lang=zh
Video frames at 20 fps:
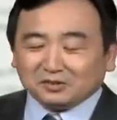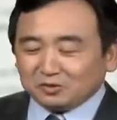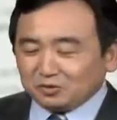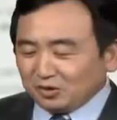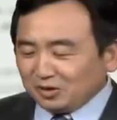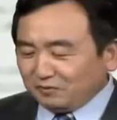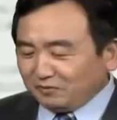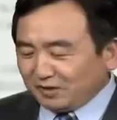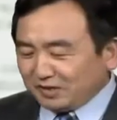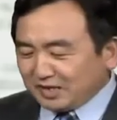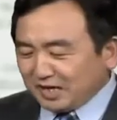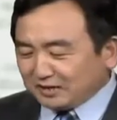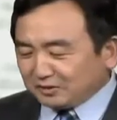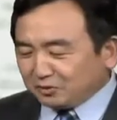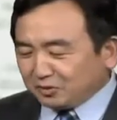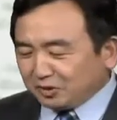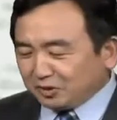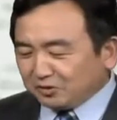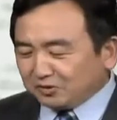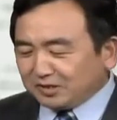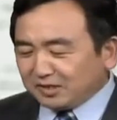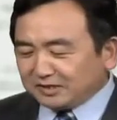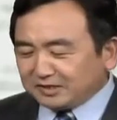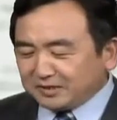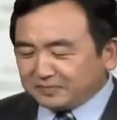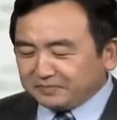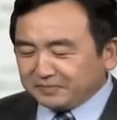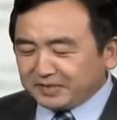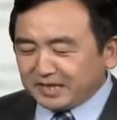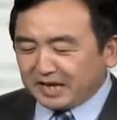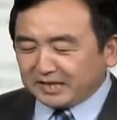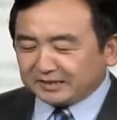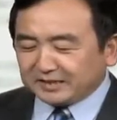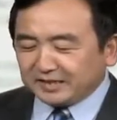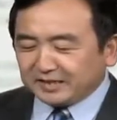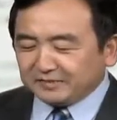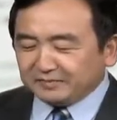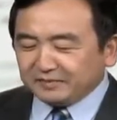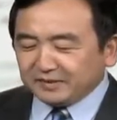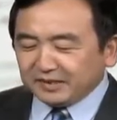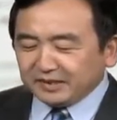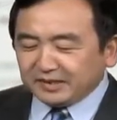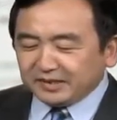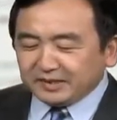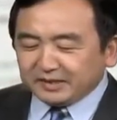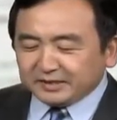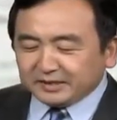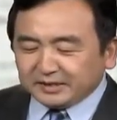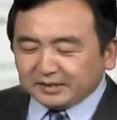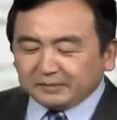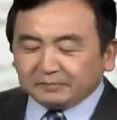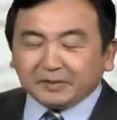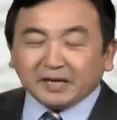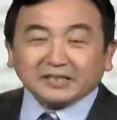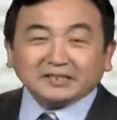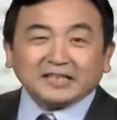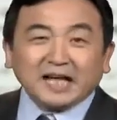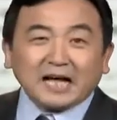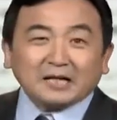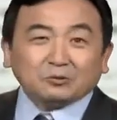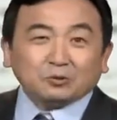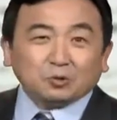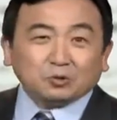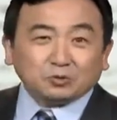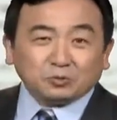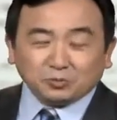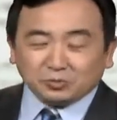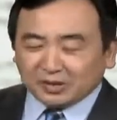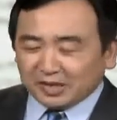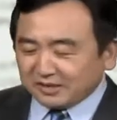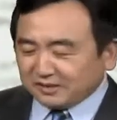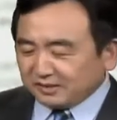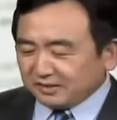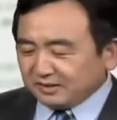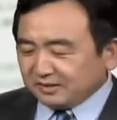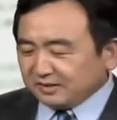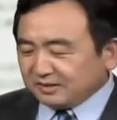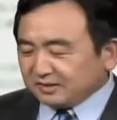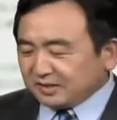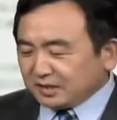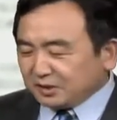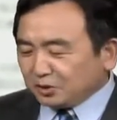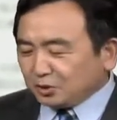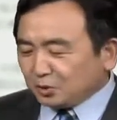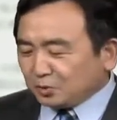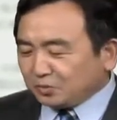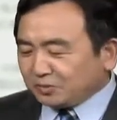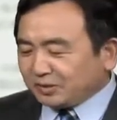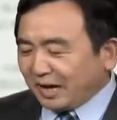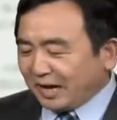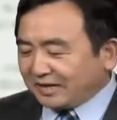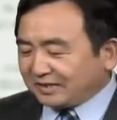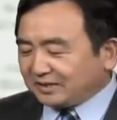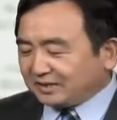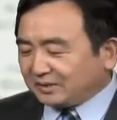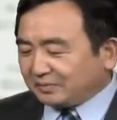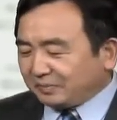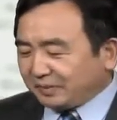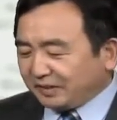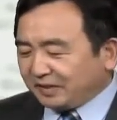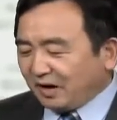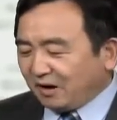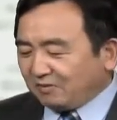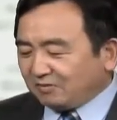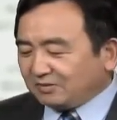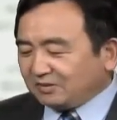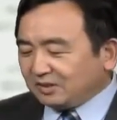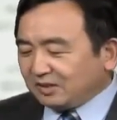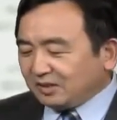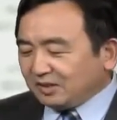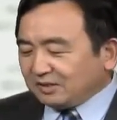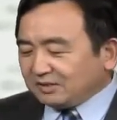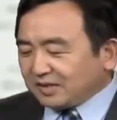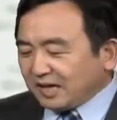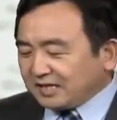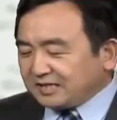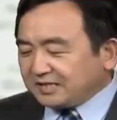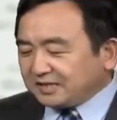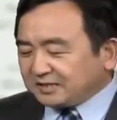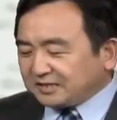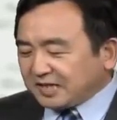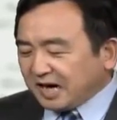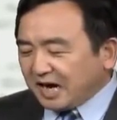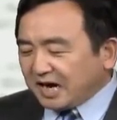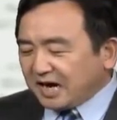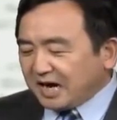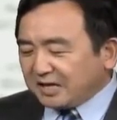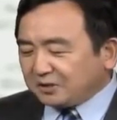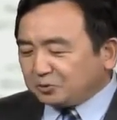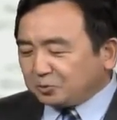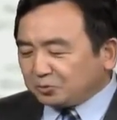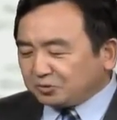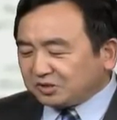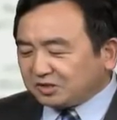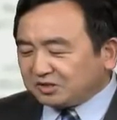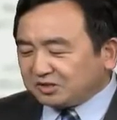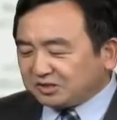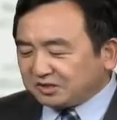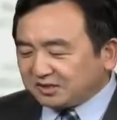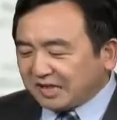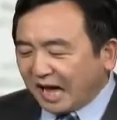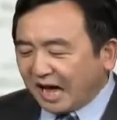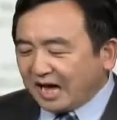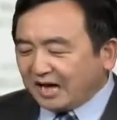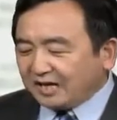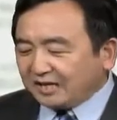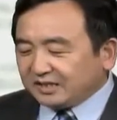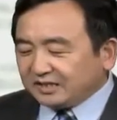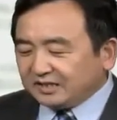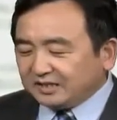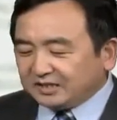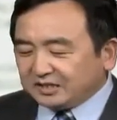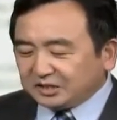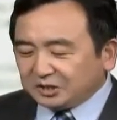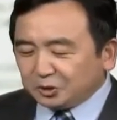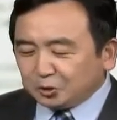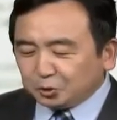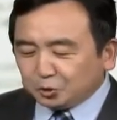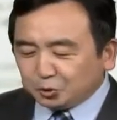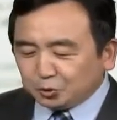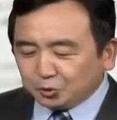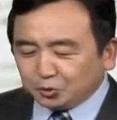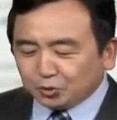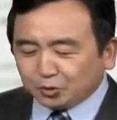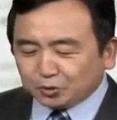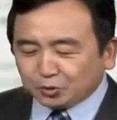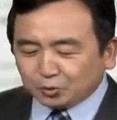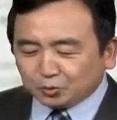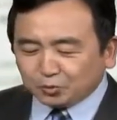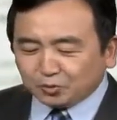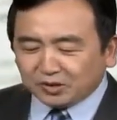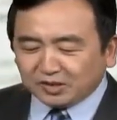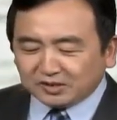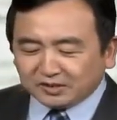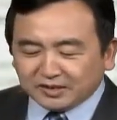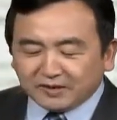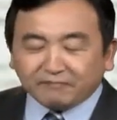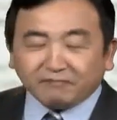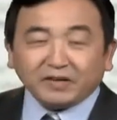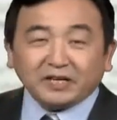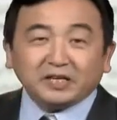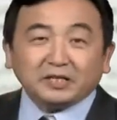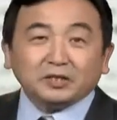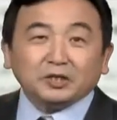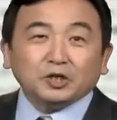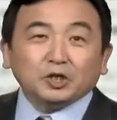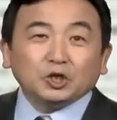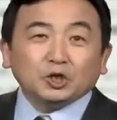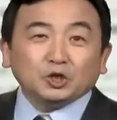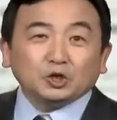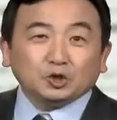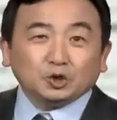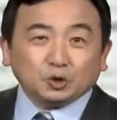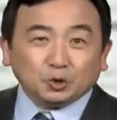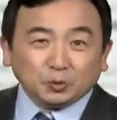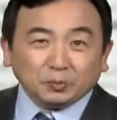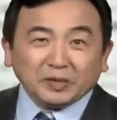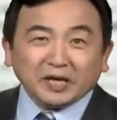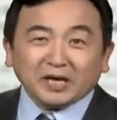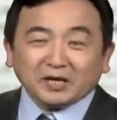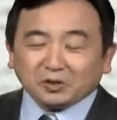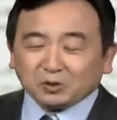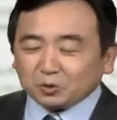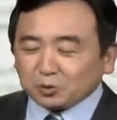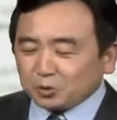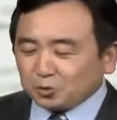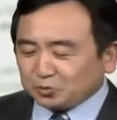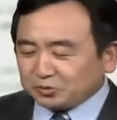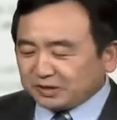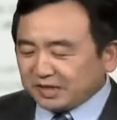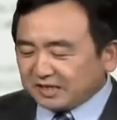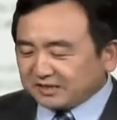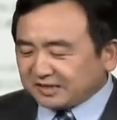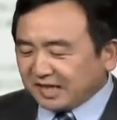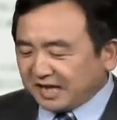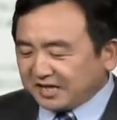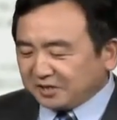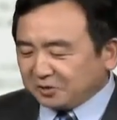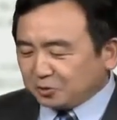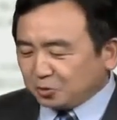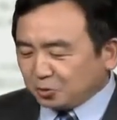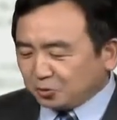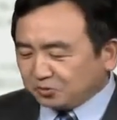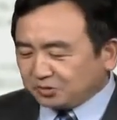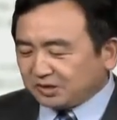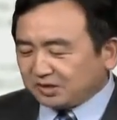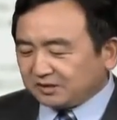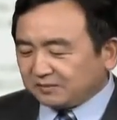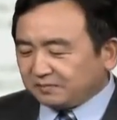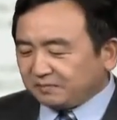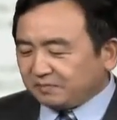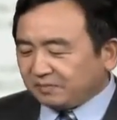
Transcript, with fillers: 所以文章最后他这么讲的。即便大多数人认同改革的必要，但是障碍如此之大，以至于许多中国人认为局面恐将难以控制。